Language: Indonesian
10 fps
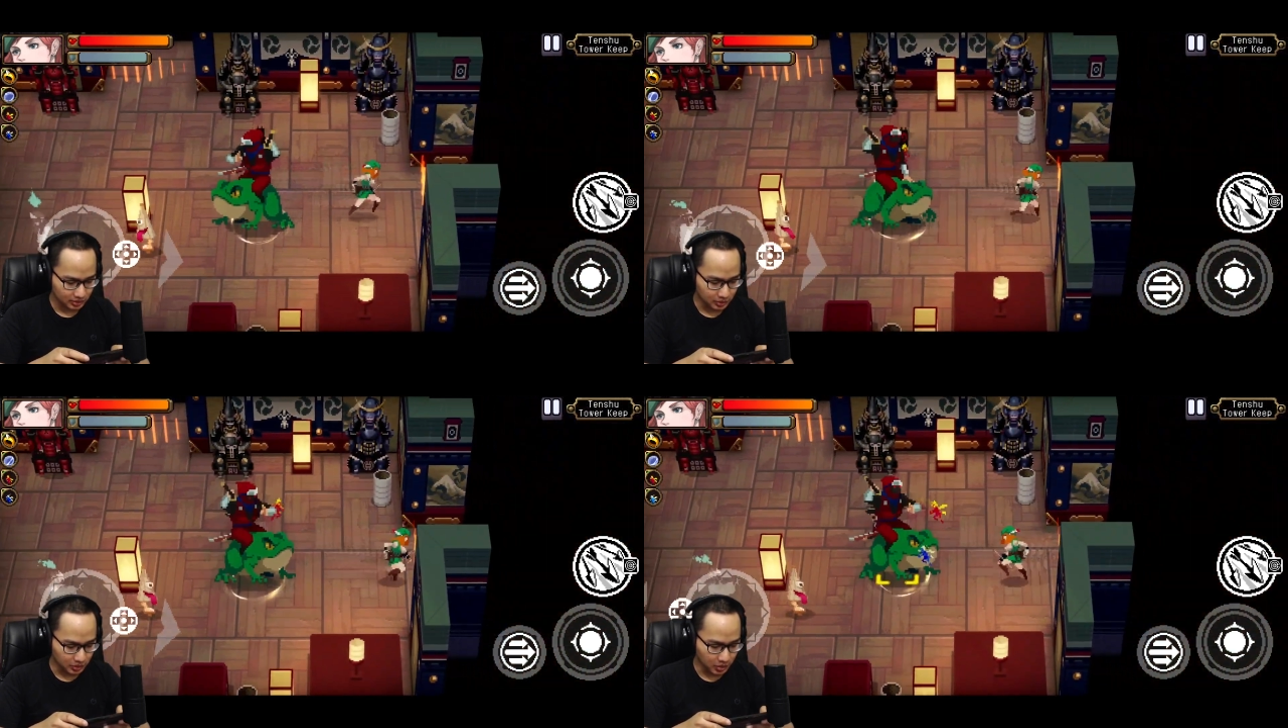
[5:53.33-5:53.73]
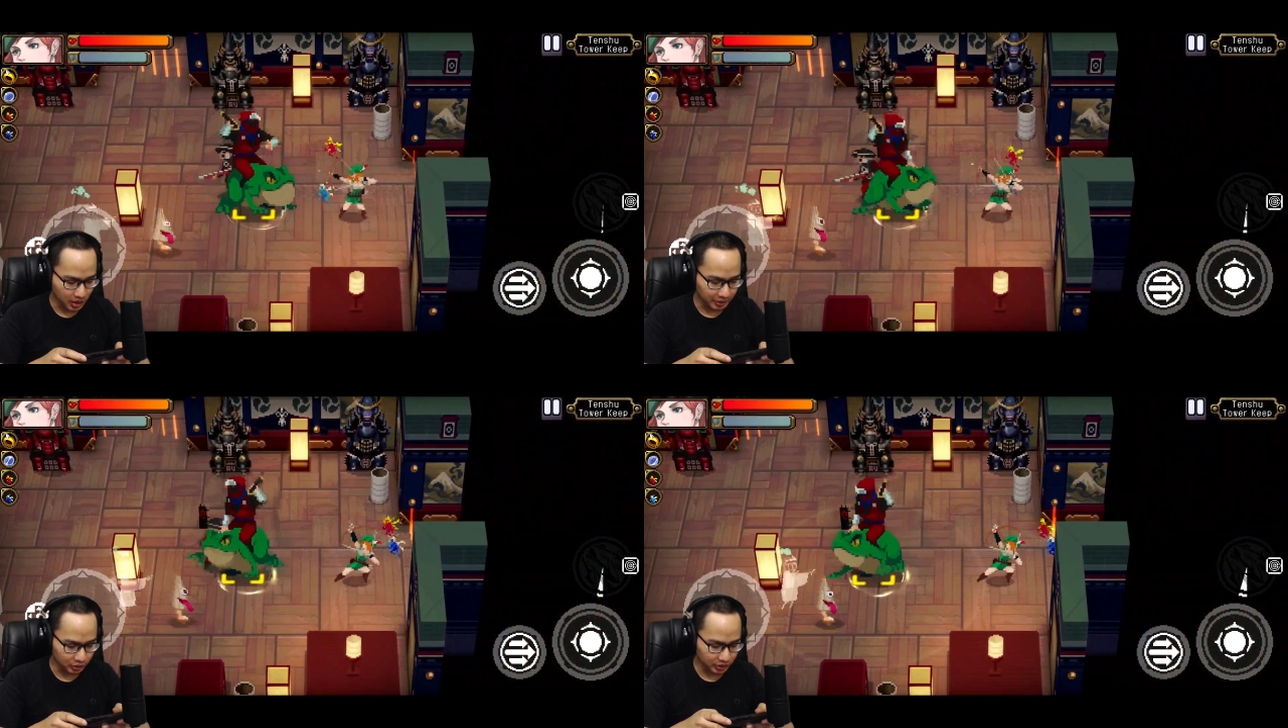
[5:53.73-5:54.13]

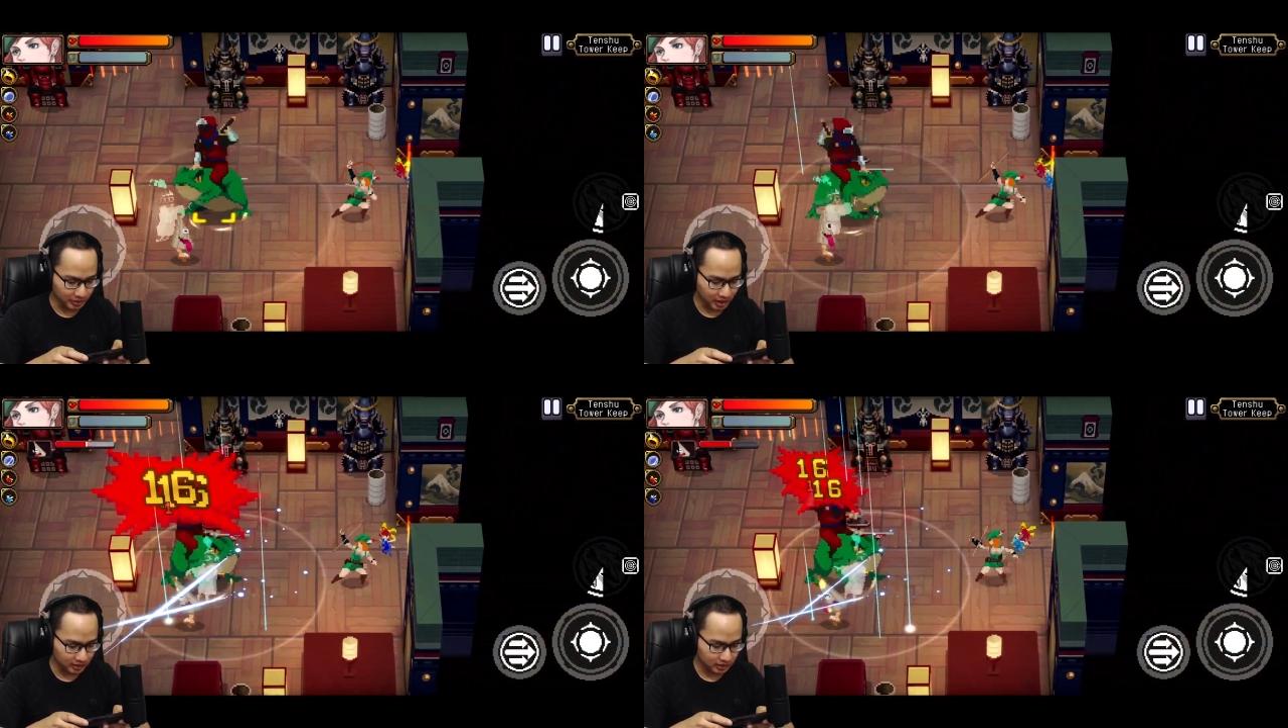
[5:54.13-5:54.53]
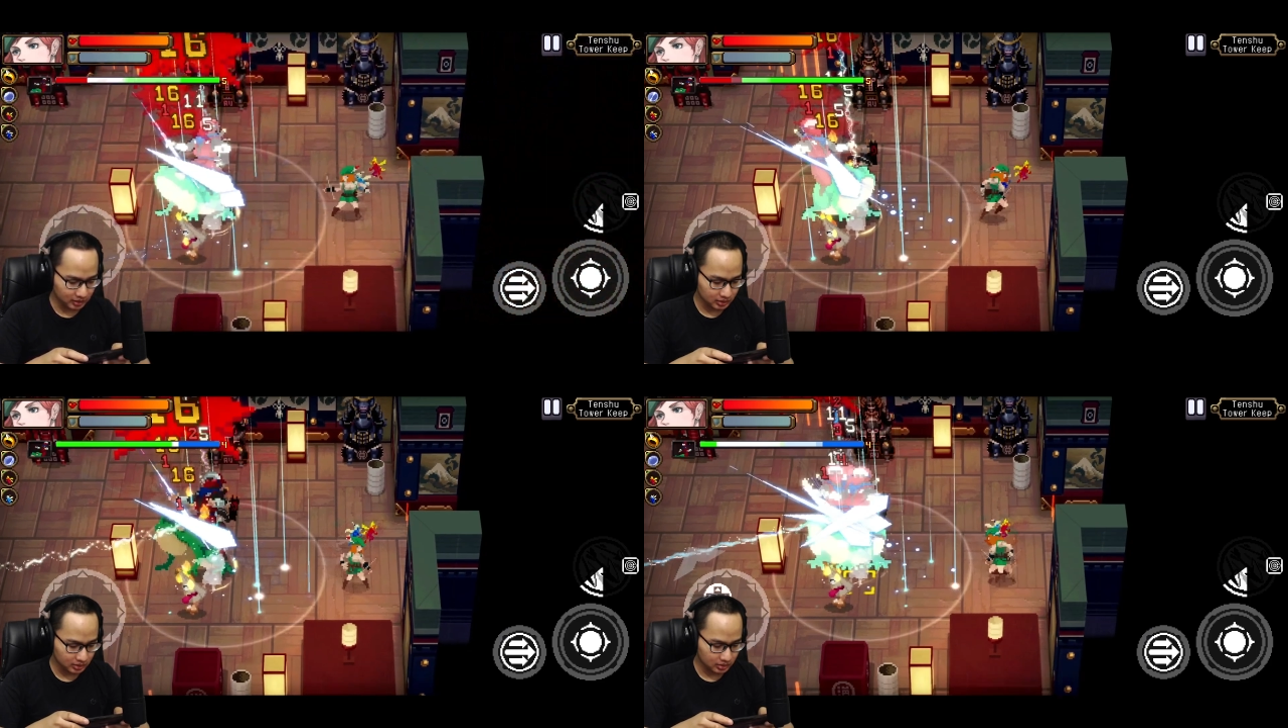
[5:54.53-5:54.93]
Wow, apa itu gede banget?
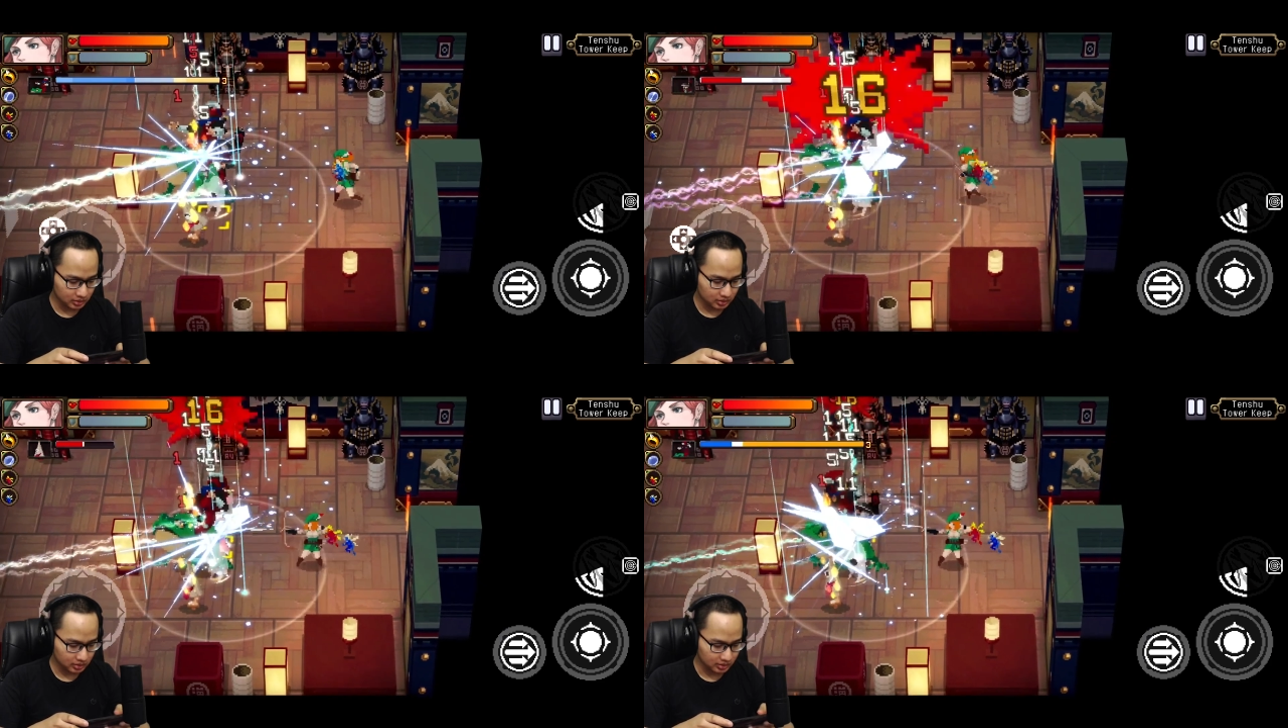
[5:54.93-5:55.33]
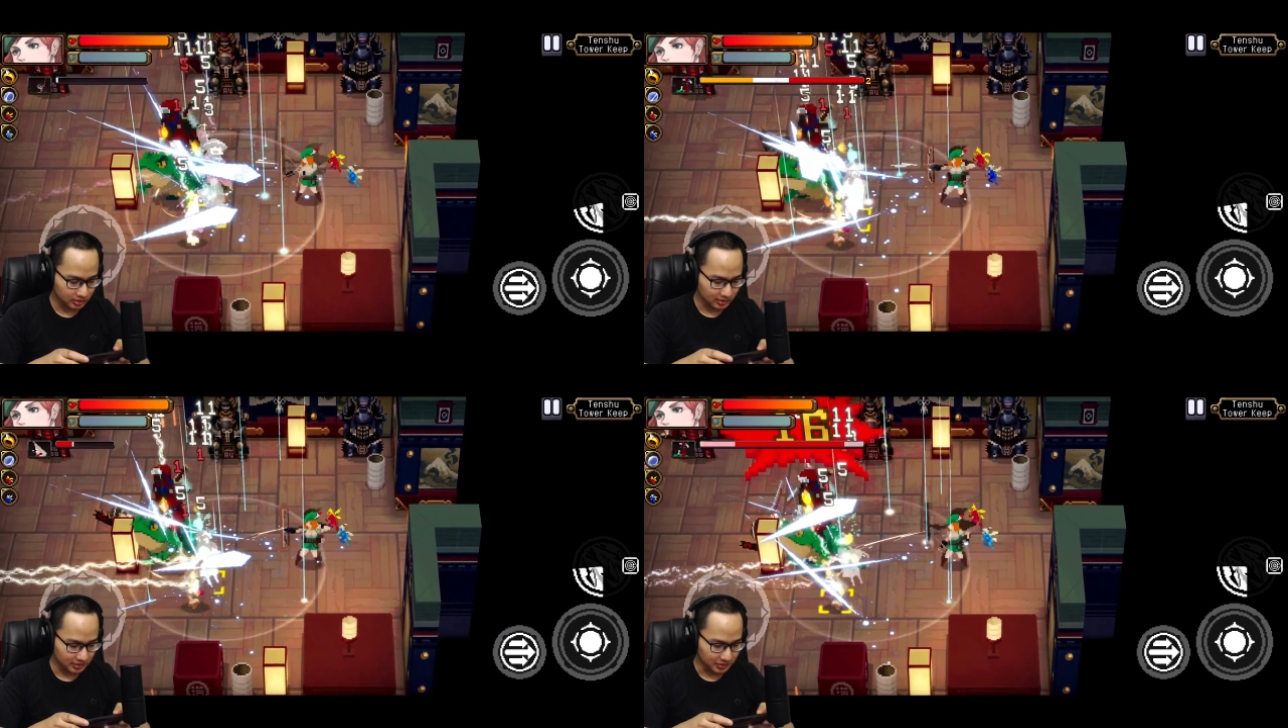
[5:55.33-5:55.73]

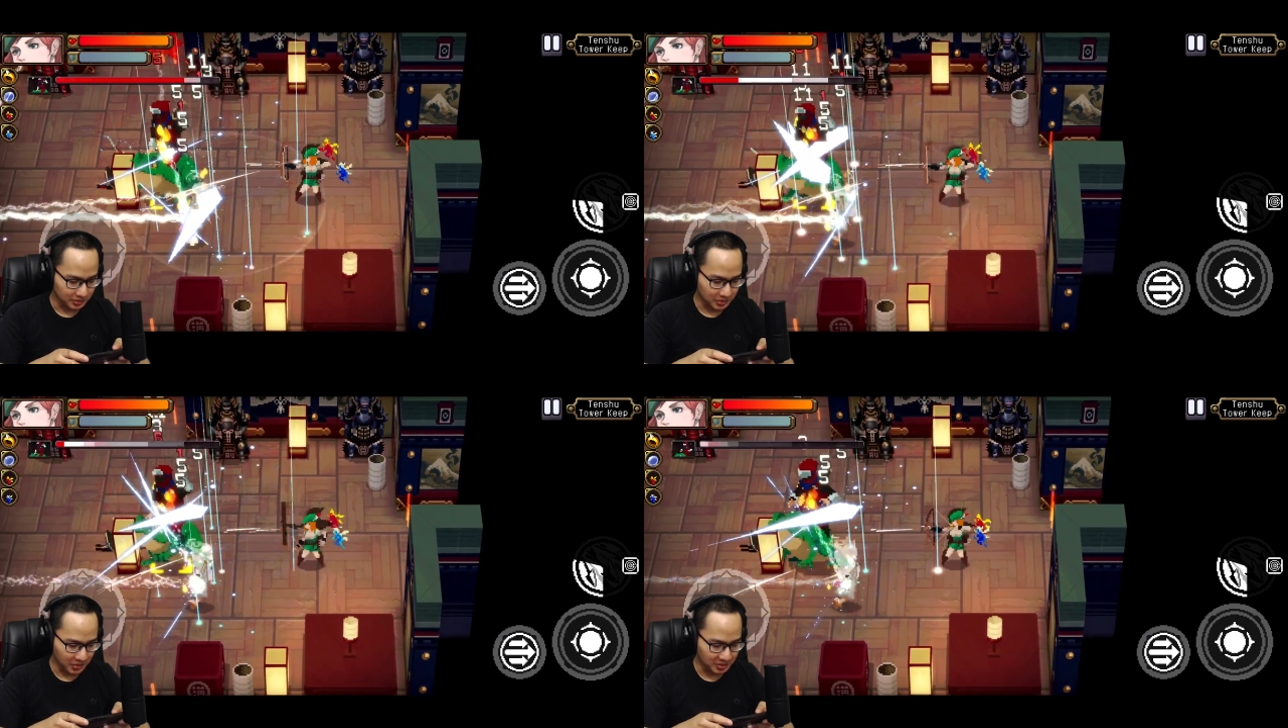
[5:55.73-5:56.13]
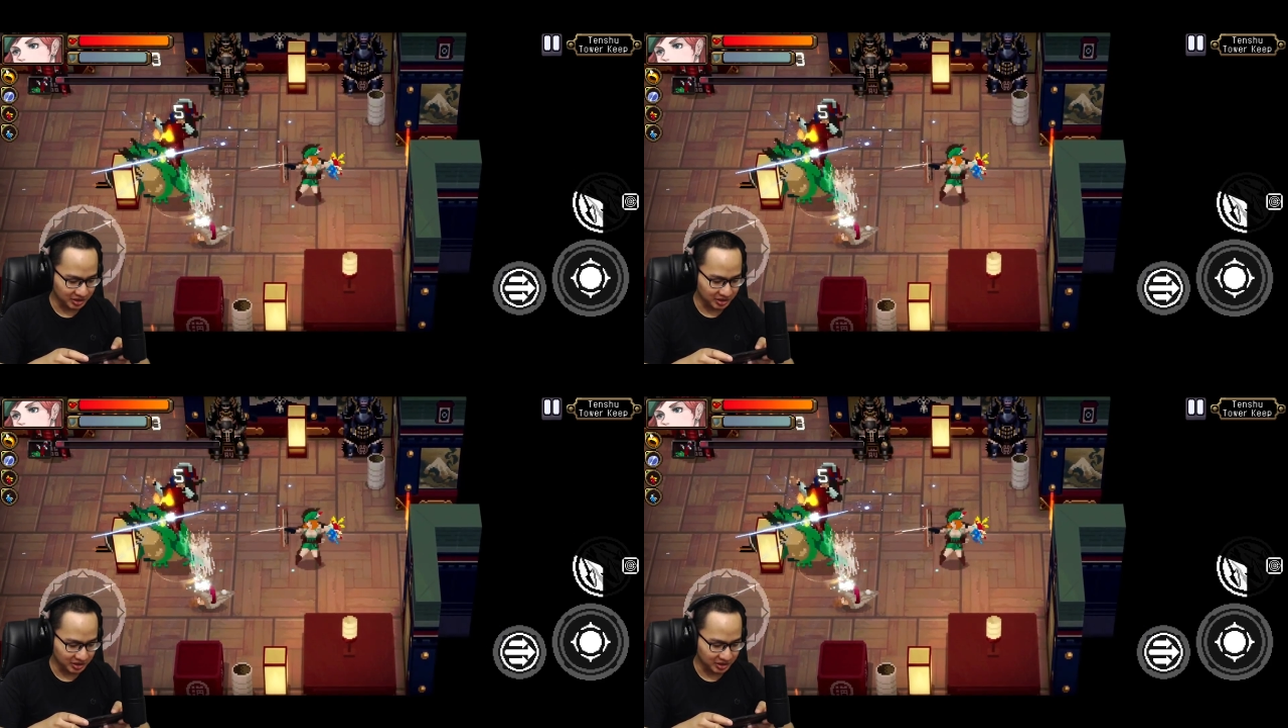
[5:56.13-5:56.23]
Wow,